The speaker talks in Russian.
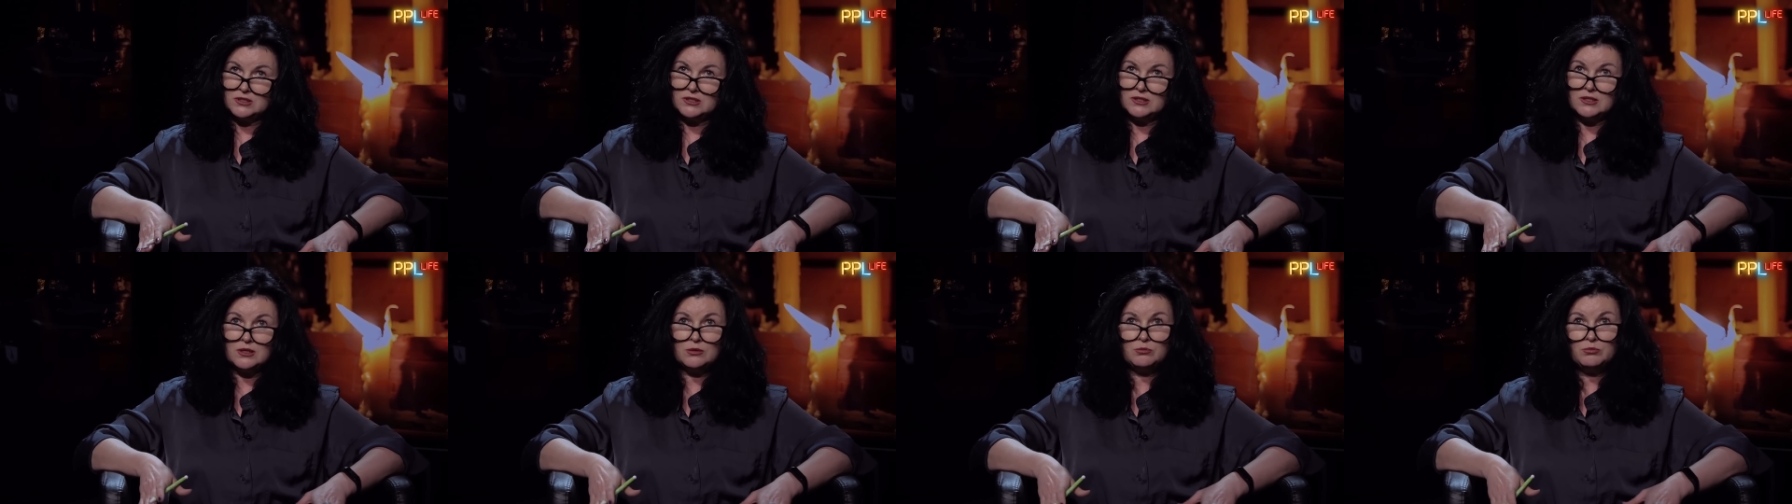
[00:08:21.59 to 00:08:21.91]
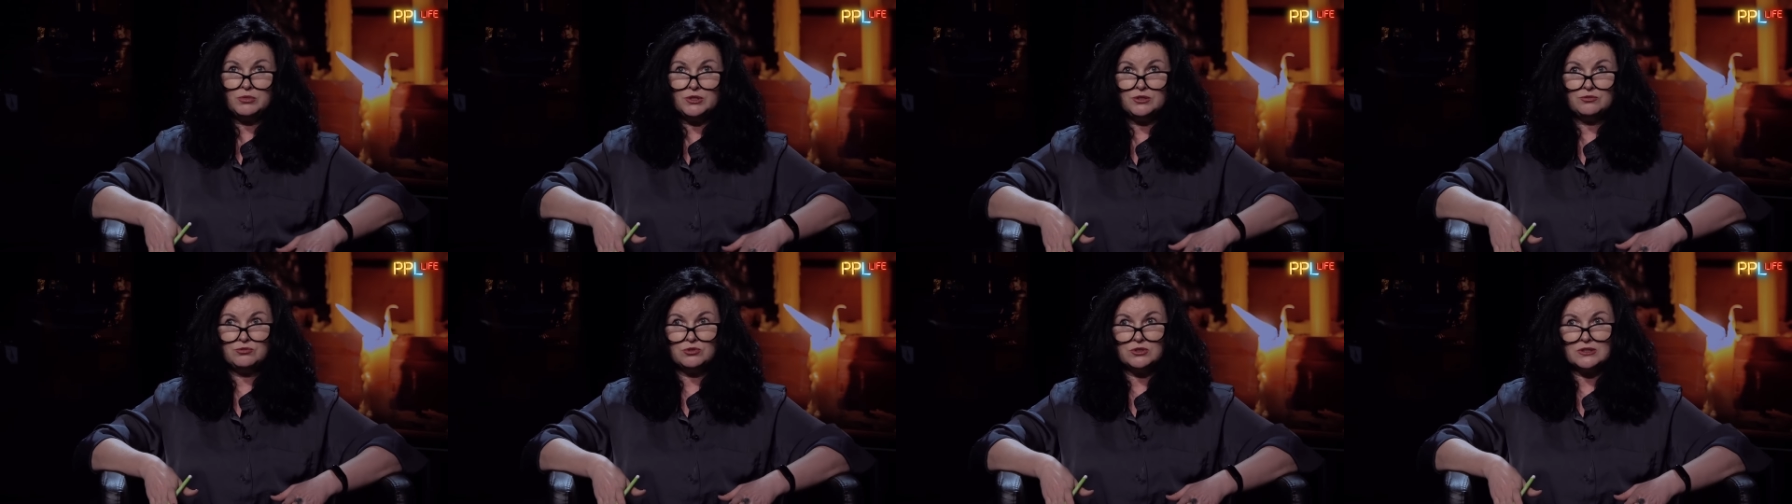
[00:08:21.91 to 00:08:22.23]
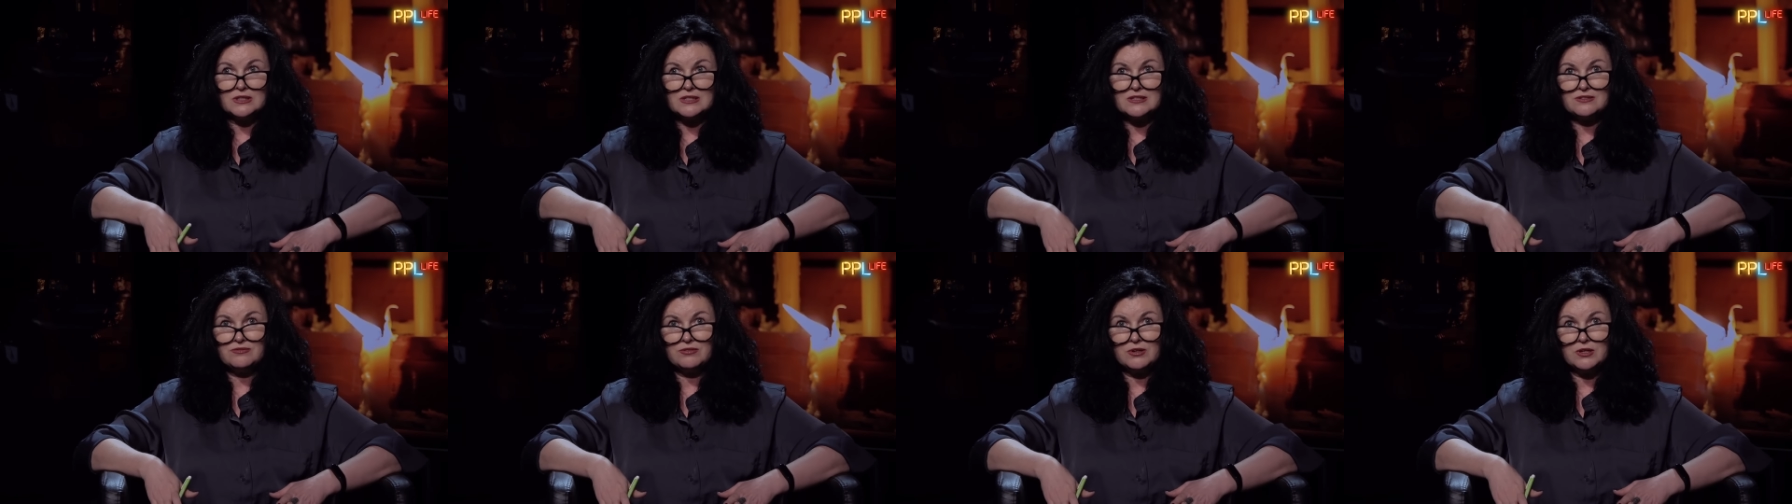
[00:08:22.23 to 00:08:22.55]
я бы его
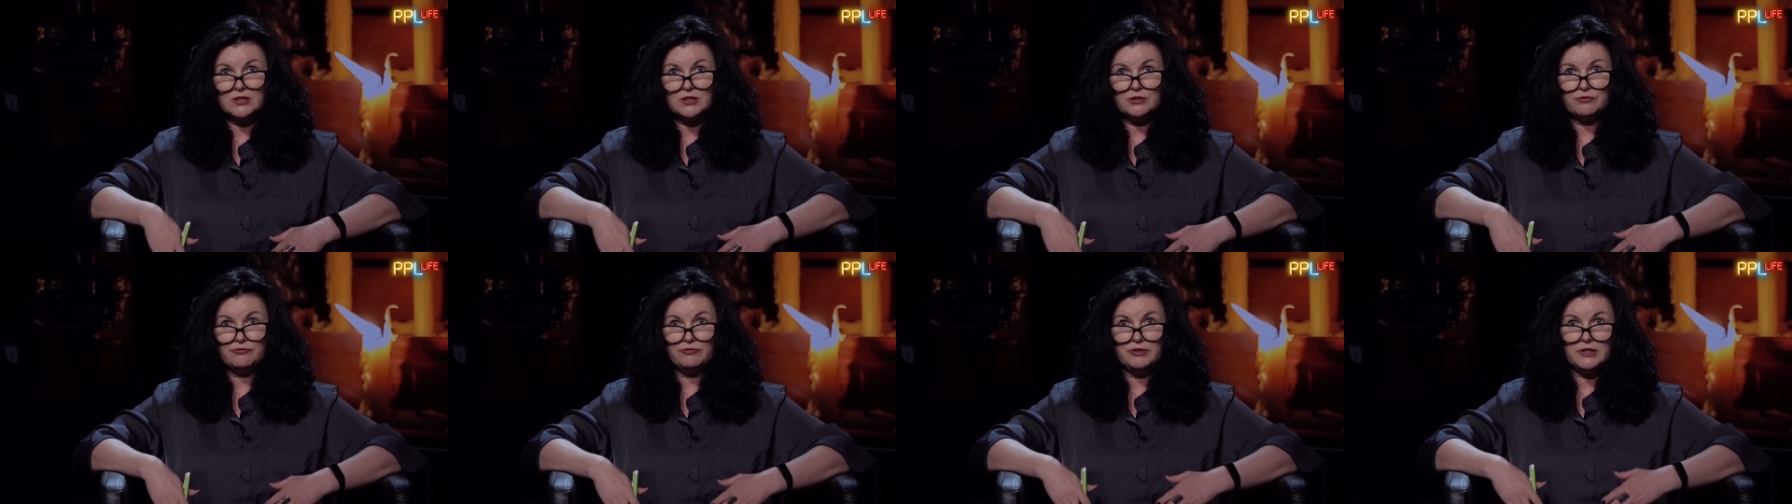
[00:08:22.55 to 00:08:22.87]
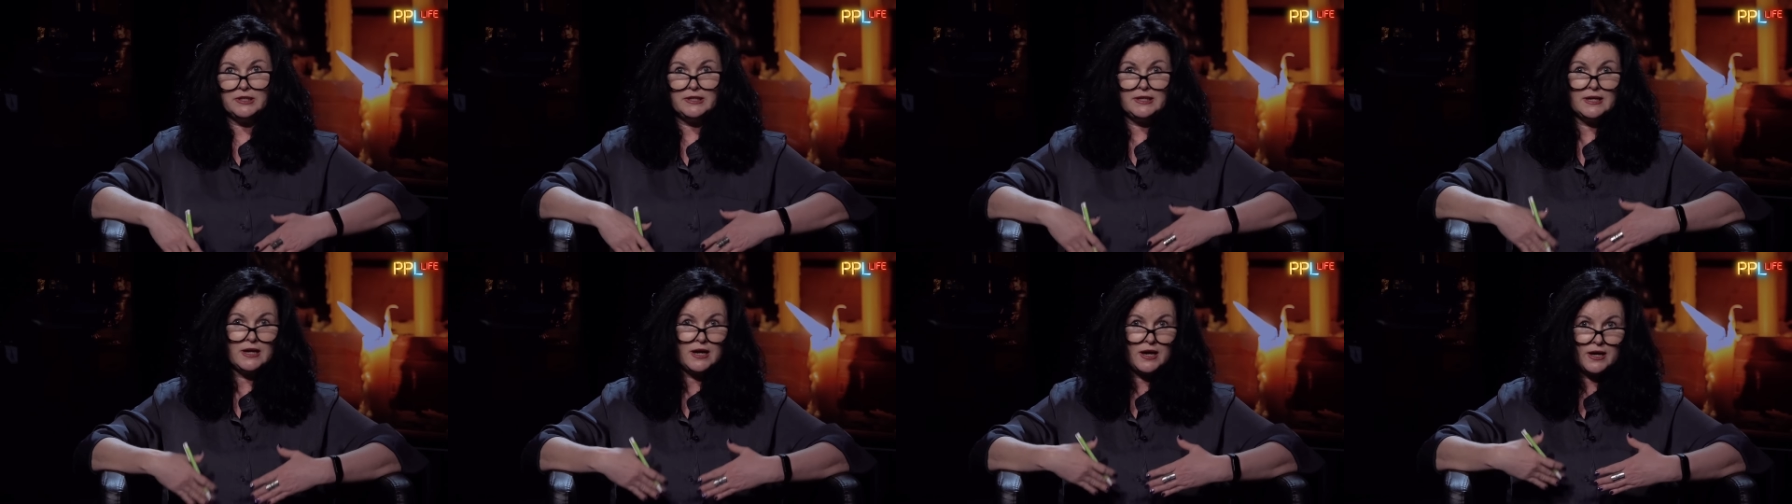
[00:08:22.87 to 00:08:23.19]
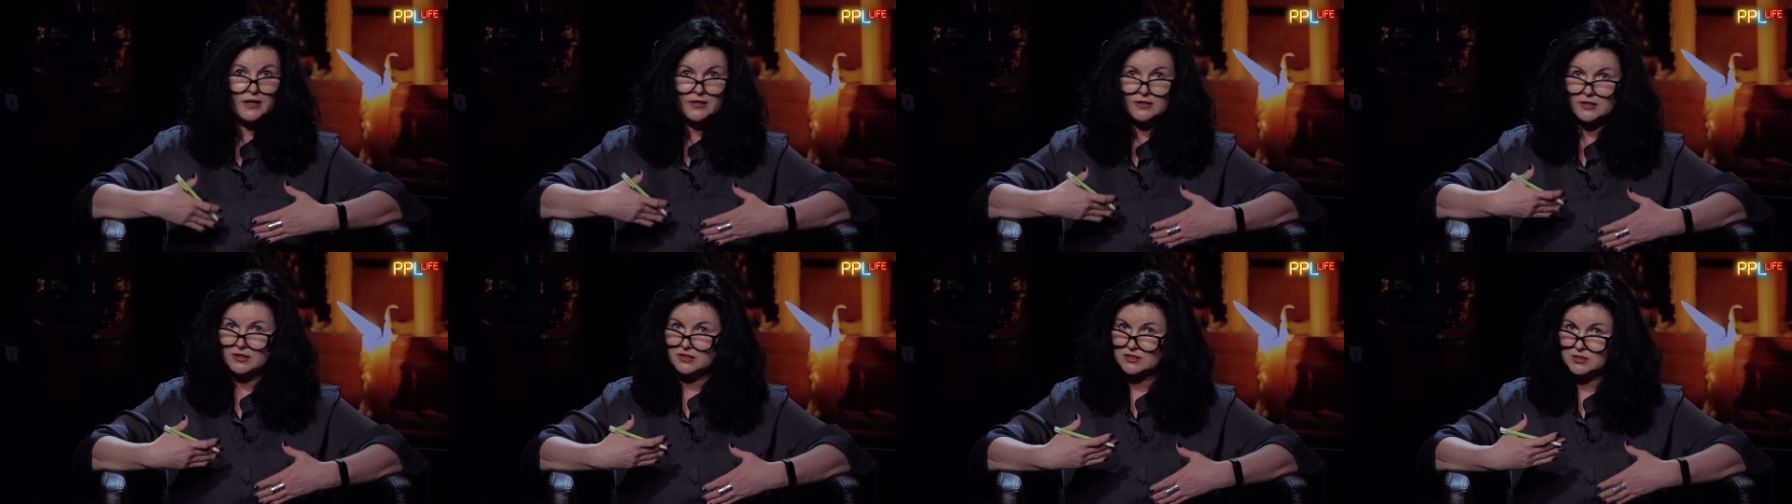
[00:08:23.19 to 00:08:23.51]
назвала
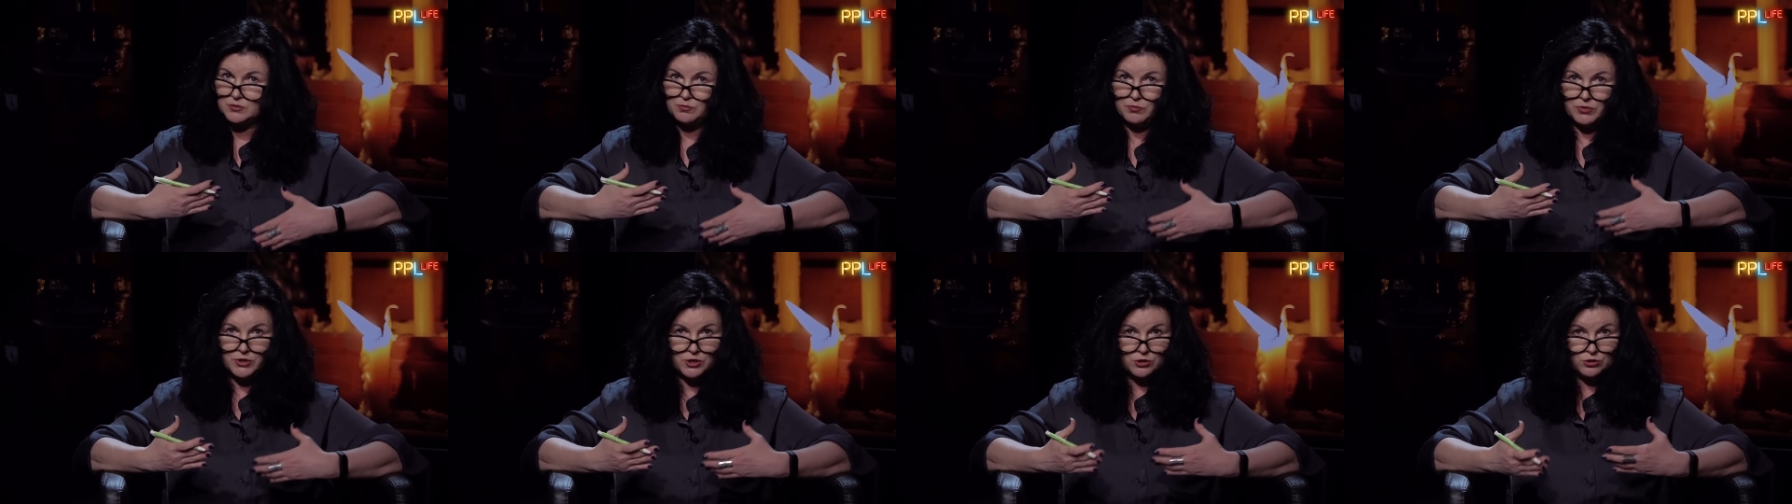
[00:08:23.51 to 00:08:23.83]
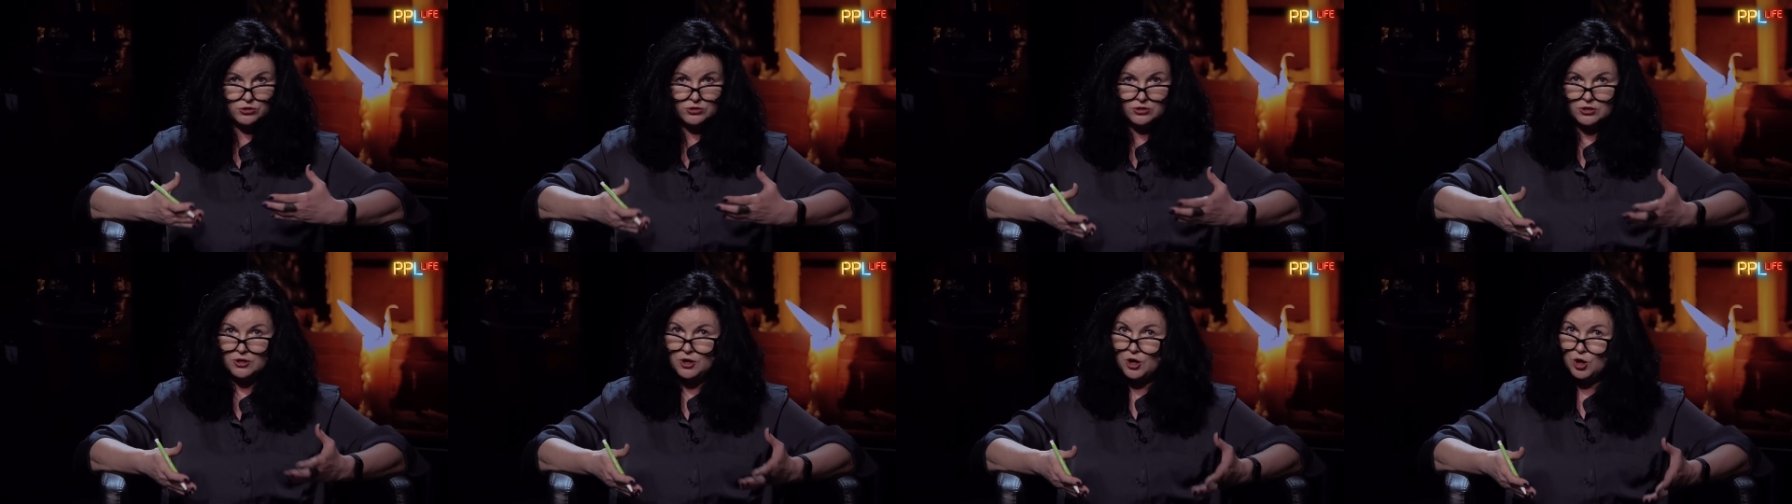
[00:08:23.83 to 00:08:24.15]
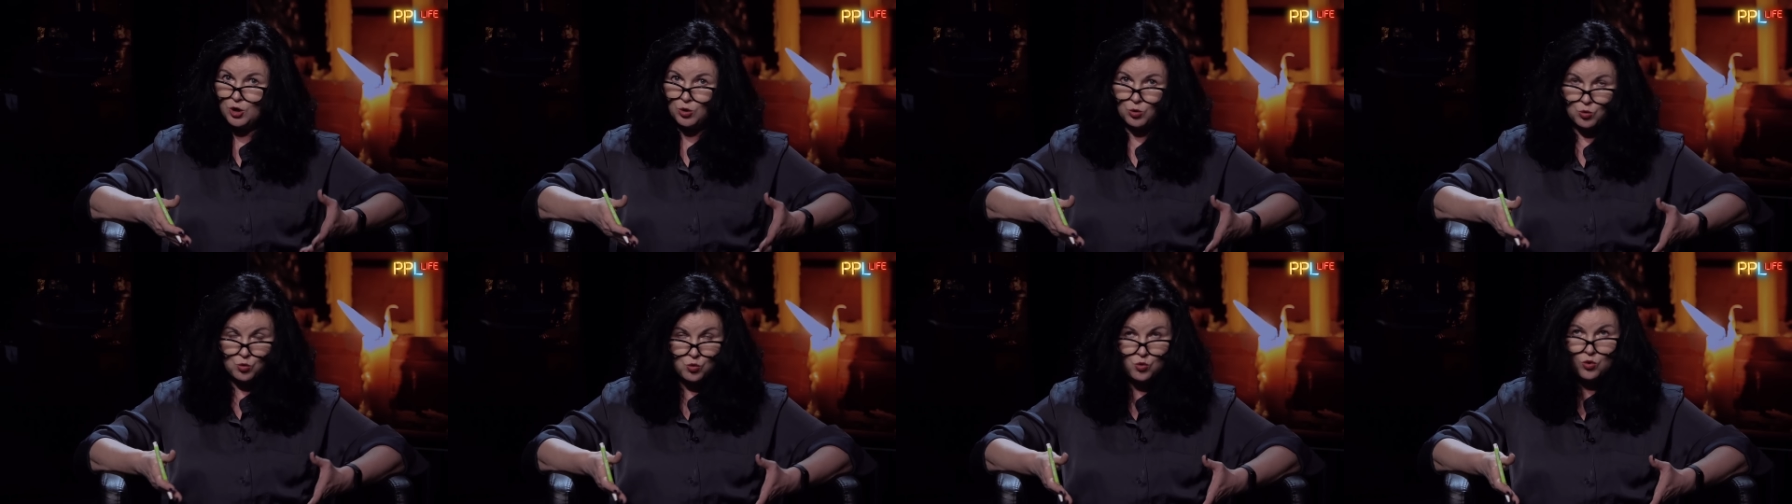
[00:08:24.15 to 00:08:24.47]
влияние, аспект
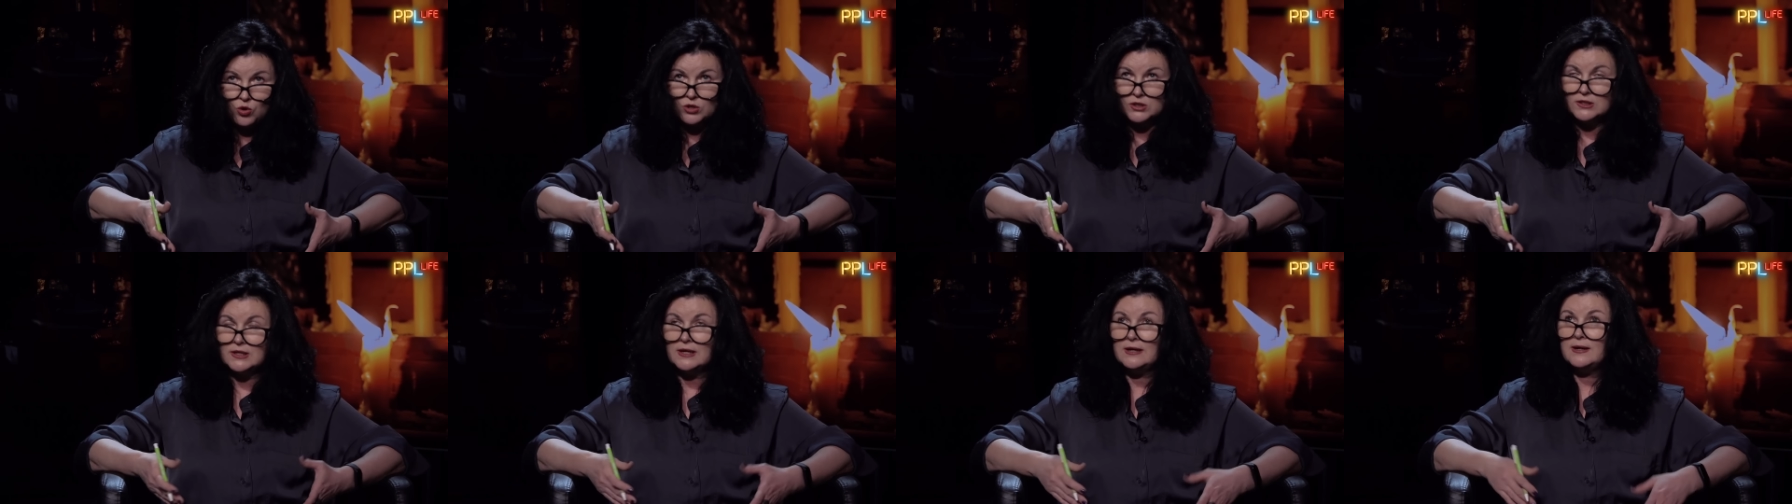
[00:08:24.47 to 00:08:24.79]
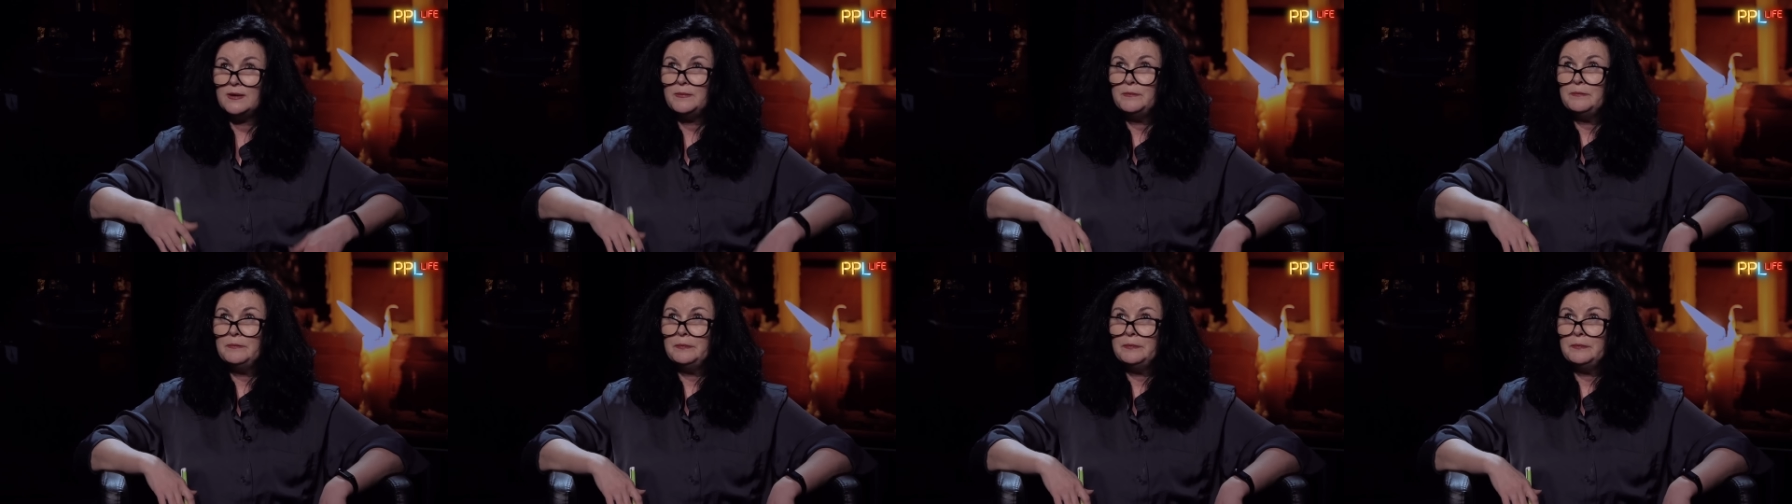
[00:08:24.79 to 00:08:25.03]
года.